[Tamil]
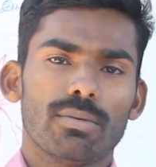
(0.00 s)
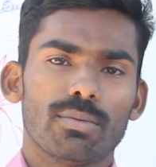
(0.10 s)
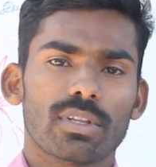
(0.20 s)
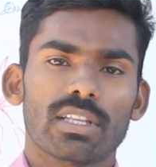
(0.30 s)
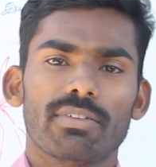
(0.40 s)

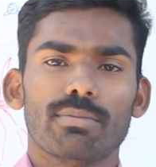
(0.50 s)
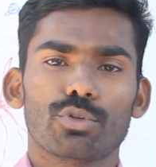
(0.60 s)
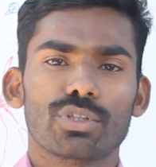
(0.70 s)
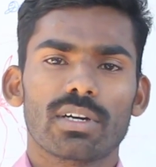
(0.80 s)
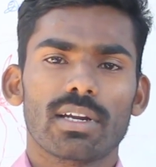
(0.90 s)
உர தேவையை
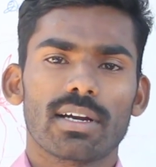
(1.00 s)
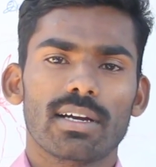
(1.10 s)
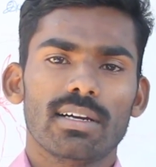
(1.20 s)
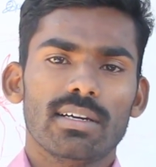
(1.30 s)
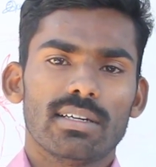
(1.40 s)

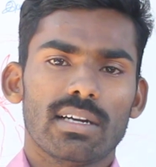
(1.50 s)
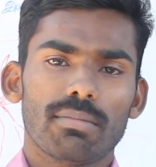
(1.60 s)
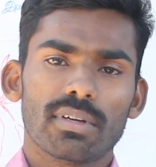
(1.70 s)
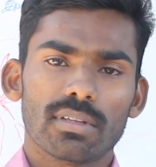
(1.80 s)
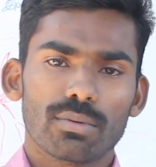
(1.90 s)
முடிச்சுக்கலாங்க
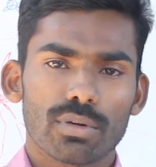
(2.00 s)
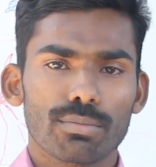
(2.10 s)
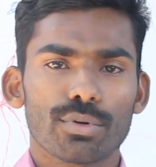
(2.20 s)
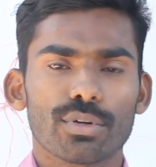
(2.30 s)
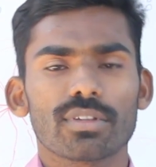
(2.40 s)
நம்ம இந்த
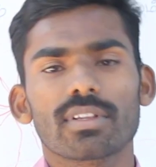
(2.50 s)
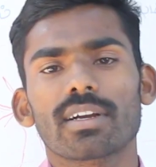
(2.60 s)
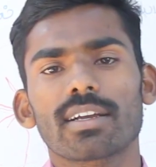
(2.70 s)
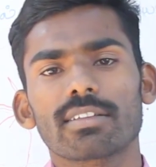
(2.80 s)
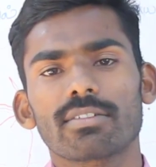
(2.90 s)
உரம் போடுறது
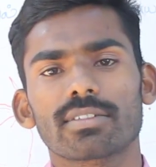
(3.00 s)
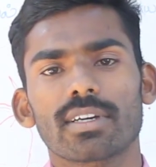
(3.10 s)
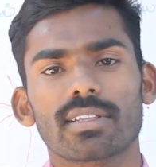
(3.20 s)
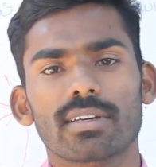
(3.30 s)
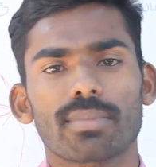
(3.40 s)
தாங்க இந்த
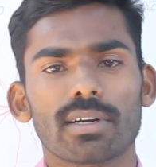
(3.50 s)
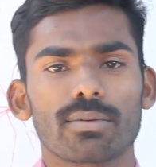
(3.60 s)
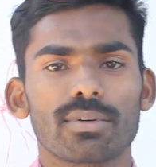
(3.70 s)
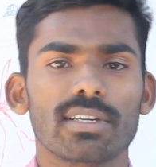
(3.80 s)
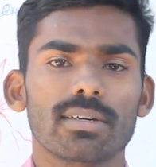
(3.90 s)
விவசாயத்தில்
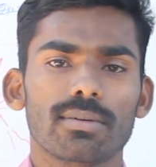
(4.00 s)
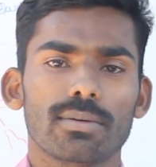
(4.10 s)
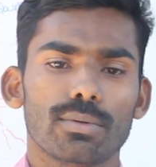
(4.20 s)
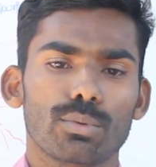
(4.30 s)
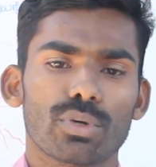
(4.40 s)
பண்ணக்கூடிய
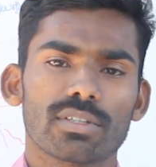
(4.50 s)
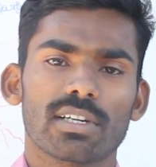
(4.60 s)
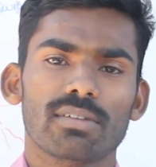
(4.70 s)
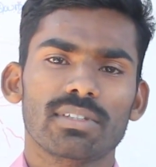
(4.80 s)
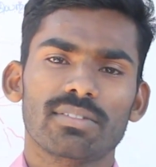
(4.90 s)
உர
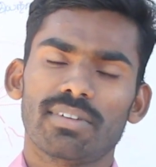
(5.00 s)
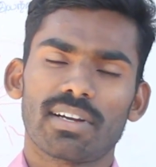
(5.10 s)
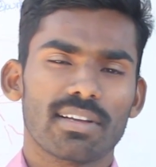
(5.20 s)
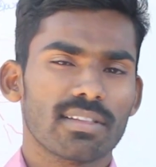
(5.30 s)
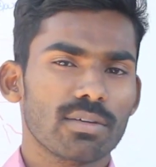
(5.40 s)
செலவு
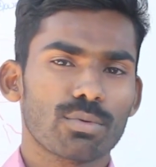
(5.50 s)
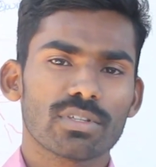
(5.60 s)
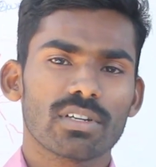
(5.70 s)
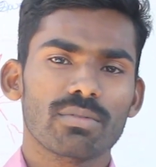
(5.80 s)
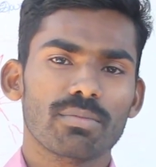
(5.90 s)
வேறு எந்த
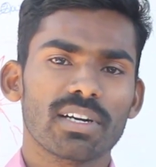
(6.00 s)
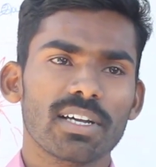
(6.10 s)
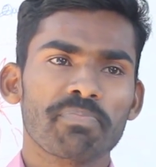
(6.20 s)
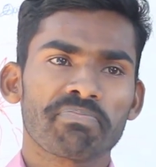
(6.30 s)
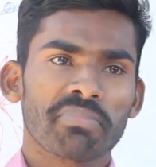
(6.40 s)
உர செலவும்
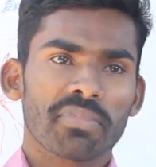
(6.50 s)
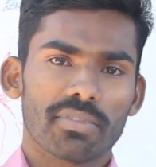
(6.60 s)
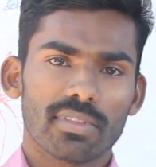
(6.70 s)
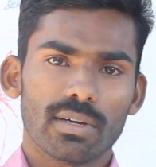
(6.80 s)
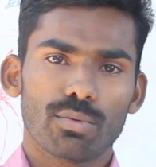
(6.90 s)
இல்லை
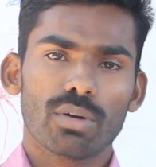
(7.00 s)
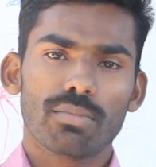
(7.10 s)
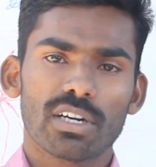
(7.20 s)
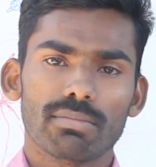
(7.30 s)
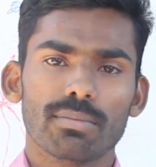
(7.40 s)
இந்த
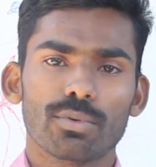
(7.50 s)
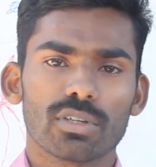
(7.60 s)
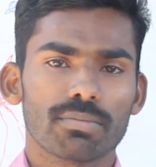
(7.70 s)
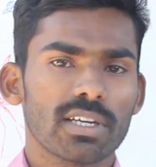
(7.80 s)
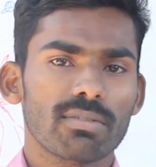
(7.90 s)
உரம் மட்டுமே
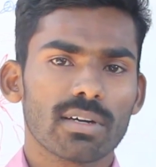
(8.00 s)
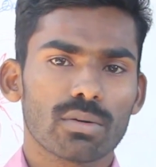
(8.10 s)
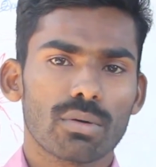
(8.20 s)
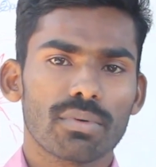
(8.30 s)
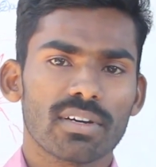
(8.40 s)
போட்டு பயிர்
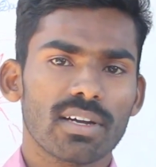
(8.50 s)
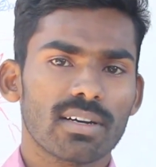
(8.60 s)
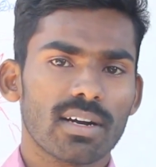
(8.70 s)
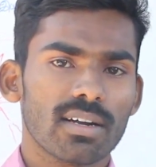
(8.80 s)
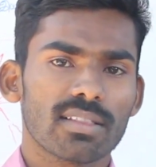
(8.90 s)
வளர்க்கணும் அப்படின்னா
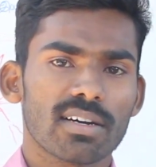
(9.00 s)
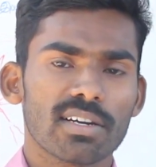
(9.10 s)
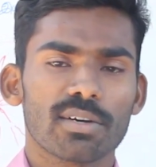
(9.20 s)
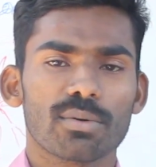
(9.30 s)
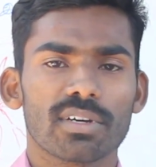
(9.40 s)
நல்ல
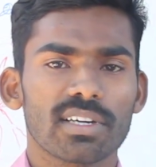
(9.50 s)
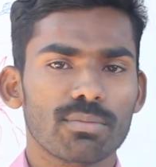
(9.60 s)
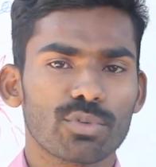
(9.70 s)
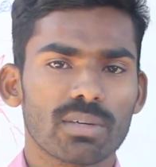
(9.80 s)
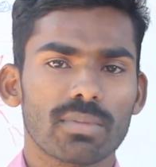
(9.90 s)
தண்ணி இருக்கணுங்க
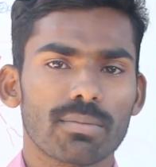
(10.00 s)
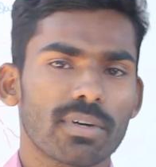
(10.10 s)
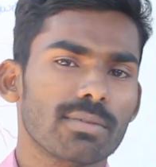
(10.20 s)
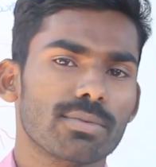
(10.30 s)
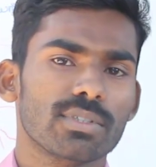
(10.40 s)
முக்கியமான
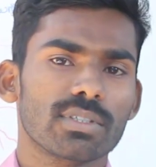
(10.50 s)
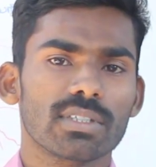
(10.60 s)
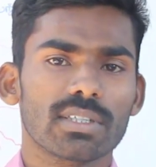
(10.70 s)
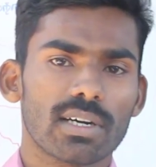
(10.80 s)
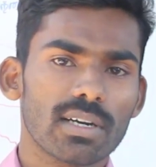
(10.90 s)
பாயிண்ட்
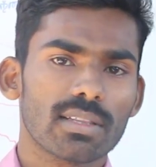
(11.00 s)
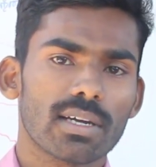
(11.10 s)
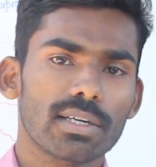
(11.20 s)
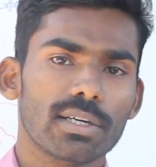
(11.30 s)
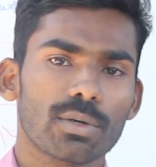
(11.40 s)
புரிஞ்சுக்கங்க நல்ல
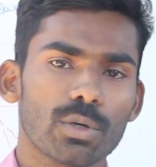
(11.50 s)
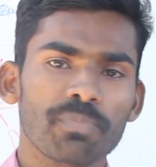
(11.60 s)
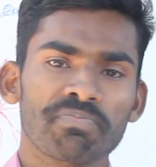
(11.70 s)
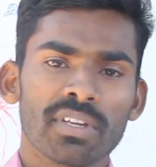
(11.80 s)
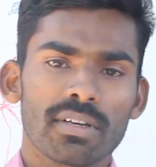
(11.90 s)
தண்ணி
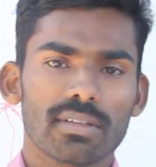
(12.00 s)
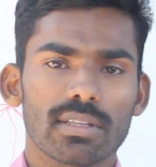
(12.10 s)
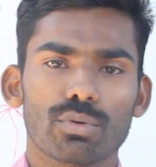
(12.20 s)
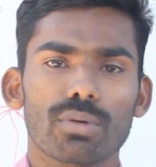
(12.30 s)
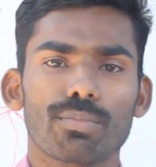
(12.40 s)
இருக்கணும்
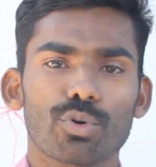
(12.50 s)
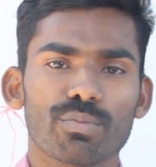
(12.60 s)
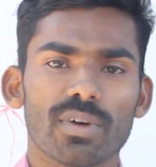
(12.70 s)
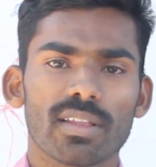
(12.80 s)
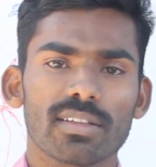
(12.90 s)
இந்த உரம்
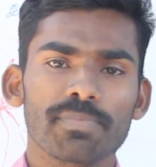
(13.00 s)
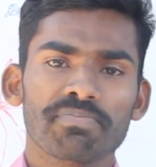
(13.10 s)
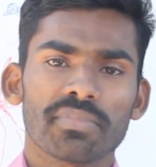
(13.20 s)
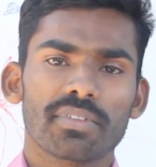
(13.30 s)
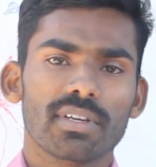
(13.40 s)
போதுமானது
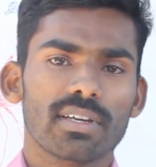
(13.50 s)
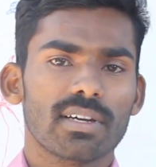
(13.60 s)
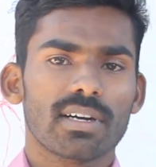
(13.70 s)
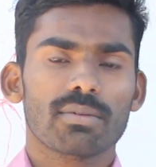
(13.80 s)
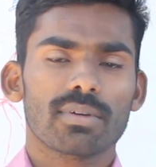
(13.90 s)

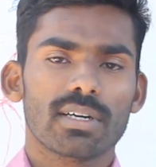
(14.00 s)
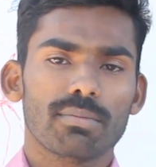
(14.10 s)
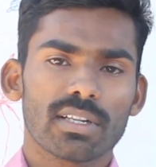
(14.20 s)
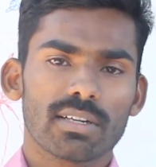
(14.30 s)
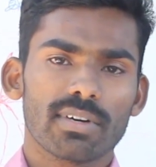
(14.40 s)
நீங்கள் நடவு
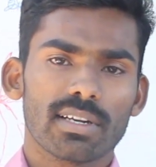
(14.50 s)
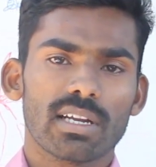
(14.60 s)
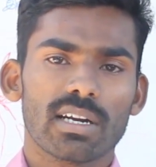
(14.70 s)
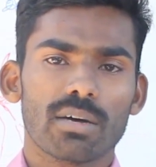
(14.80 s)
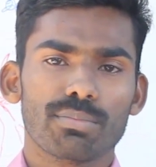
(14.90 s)
நட்டு
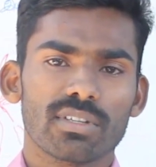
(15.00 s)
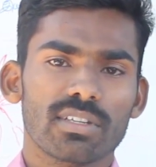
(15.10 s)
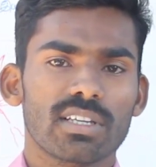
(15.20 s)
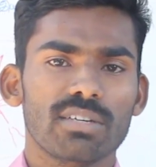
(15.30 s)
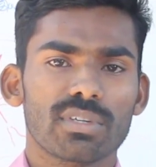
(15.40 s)
மற்றவர்கள் நான்
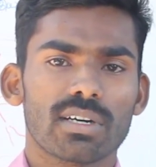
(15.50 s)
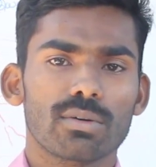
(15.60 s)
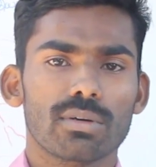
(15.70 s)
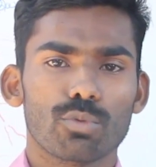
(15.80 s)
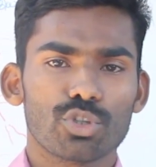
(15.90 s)
நாற்பதுலேருந்து ஐம்பது
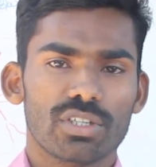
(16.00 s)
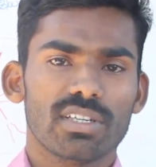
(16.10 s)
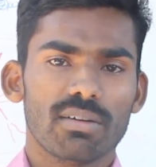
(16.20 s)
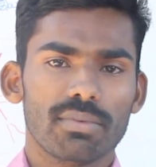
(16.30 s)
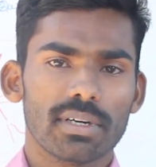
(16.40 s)
நாளுக்குள்ளே
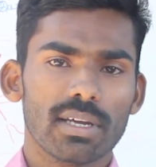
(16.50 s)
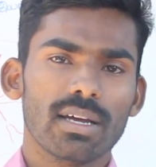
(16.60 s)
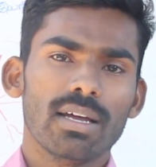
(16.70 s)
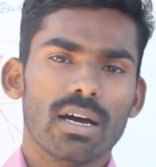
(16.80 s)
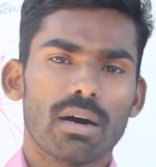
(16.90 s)
முடிச்சிட்டிங்க அப்படின்னா
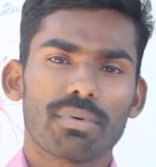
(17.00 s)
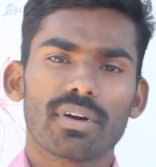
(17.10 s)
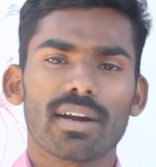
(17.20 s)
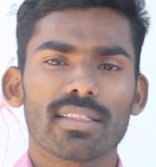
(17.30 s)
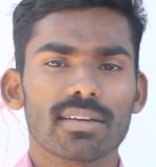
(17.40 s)

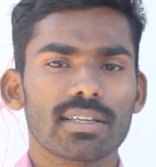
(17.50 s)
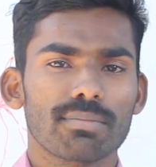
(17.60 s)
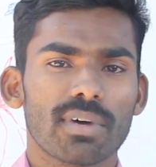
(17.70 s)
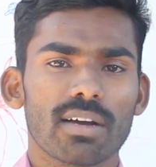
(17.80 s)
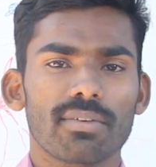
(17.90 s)
அப்புறம் நிலத்தை
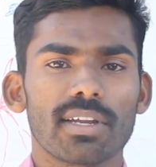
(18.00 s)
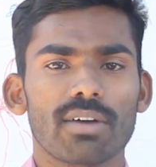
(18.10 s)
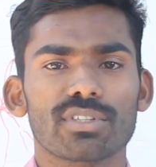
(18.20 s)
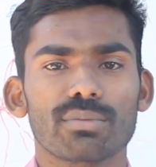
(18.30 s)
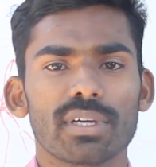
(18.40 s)
நீங்கள் பார்க்க
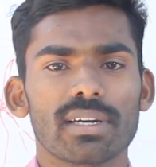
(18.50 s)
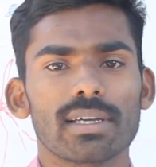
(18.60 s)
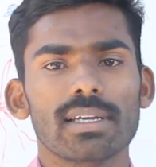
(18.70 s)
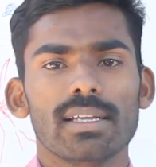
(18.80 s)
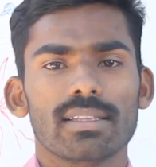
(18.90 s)
வேண்டிய அவசியமே
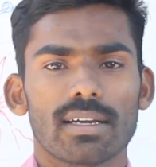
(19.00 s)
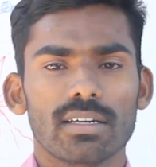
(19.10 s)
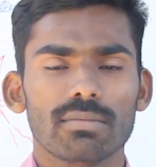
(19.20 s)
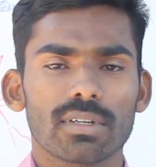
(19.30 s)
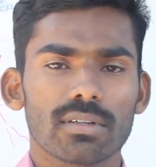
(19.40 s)
இல்லை
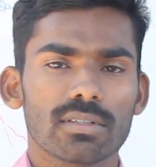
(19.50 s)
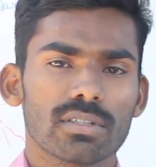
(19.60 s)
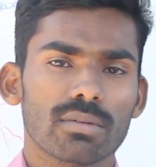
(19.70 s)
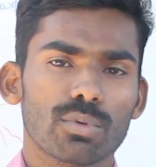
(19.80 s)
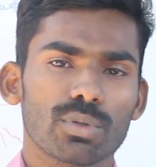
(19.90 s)
தண்ணி மட்டும்
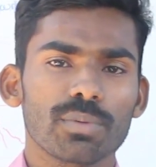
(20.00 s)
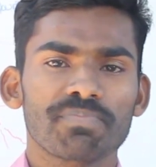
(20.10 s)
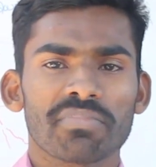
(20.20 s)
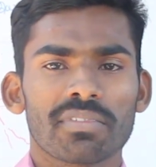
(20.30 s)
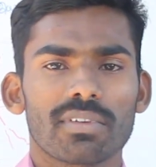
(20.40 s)
இருந்துச்சுன்னா
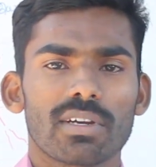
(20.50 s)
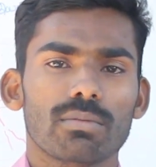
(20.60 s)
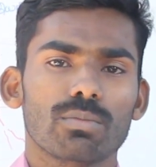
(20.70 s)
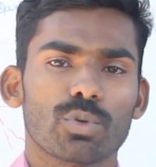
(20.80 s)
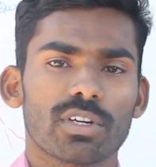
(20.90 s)
போதும்
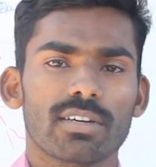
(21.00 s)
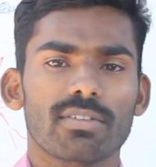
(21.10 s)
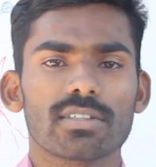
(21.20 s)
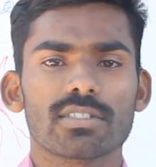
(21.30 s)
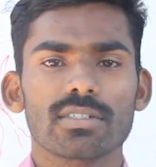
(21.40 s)
நிலம்
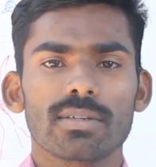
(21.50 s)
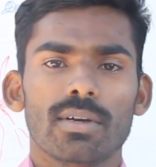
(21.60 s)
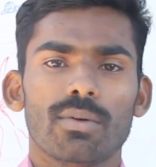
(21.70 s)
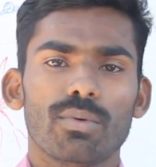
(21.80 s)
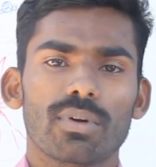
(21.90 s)
முறையாக விளைஞ்சி
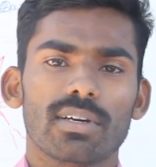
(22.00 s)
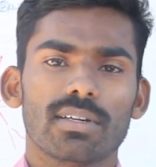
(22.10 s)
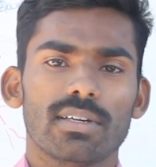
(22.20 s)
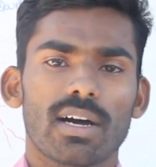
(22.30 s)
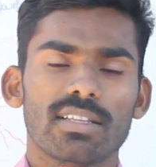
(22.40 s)

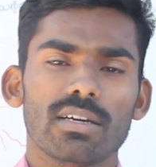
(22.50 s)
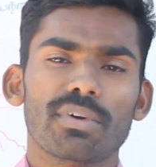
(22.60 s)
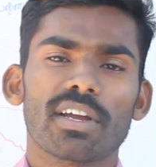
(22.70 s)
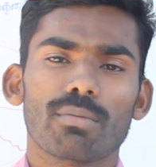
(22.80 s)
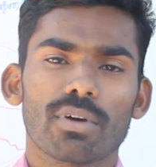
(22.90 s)
உங்களுக்கு
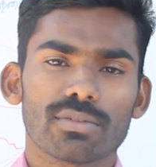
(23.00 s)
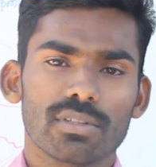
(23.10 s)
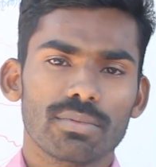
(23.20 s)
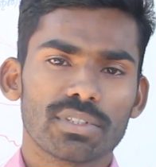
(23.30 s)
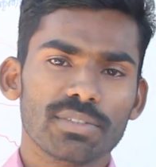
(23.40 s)
அதிகப்படியான
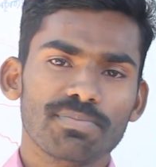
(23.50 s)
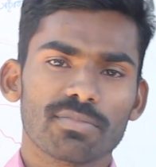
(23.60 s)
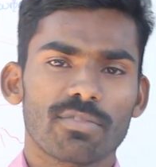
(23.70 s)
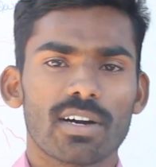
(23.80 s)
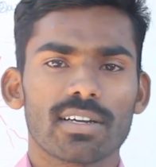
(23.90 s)
மகசூலை பெற்று
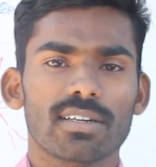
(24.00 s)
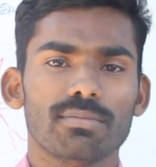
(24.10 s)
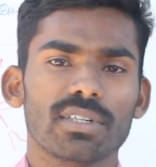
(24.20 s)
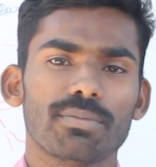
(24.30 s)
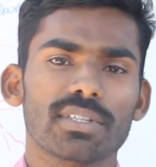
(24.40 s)

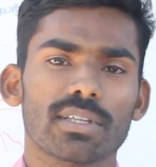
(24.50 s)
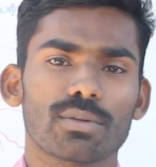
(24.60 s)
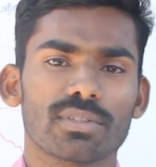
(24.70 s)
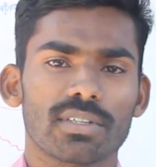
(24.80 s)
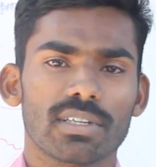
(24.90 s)
வாழ்க்கையில் மிகப்பெரிய
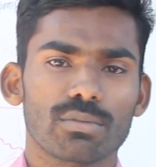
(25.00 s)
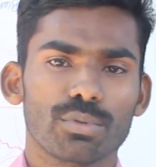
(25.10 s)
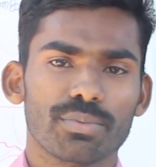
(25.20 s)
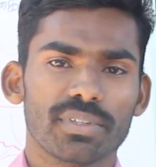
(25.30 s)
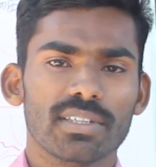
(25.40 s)
சந்தோஷத்தை நீங்கள்
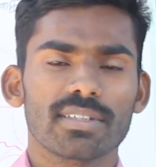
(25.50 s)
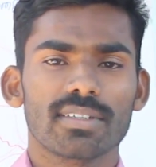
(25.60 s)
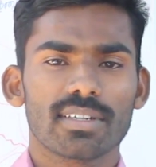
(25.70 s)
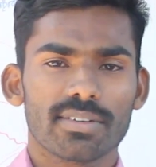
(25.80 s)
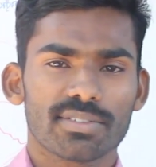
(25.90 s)
அனுபவிப்பீங்க
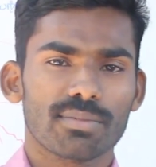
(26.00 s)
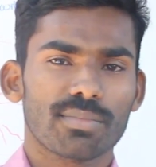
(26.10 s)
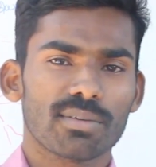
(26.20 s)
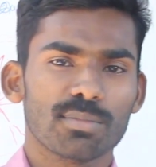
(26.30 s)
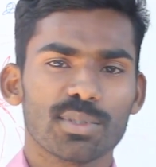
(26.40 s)
இயற்கை
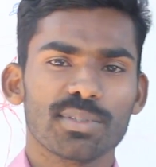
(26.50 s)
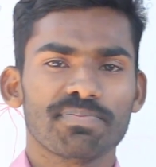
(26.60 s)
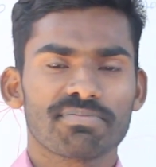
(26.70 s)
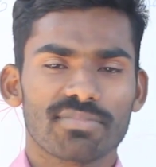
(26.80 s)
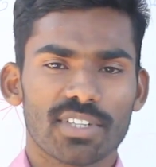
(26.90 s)
விவசாயம் பண்ணும்போது
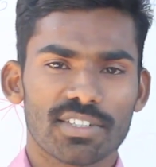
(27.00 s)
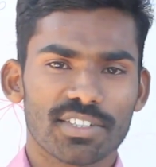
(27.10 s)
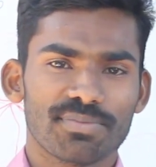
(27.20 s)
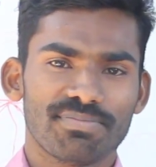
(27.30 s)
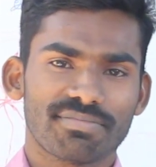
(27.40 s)

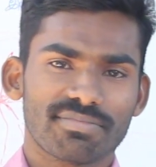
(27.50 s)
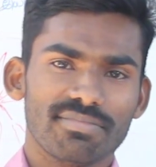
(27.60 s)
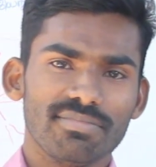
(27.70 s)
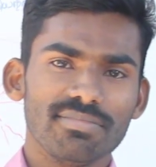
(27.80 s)
நன்றி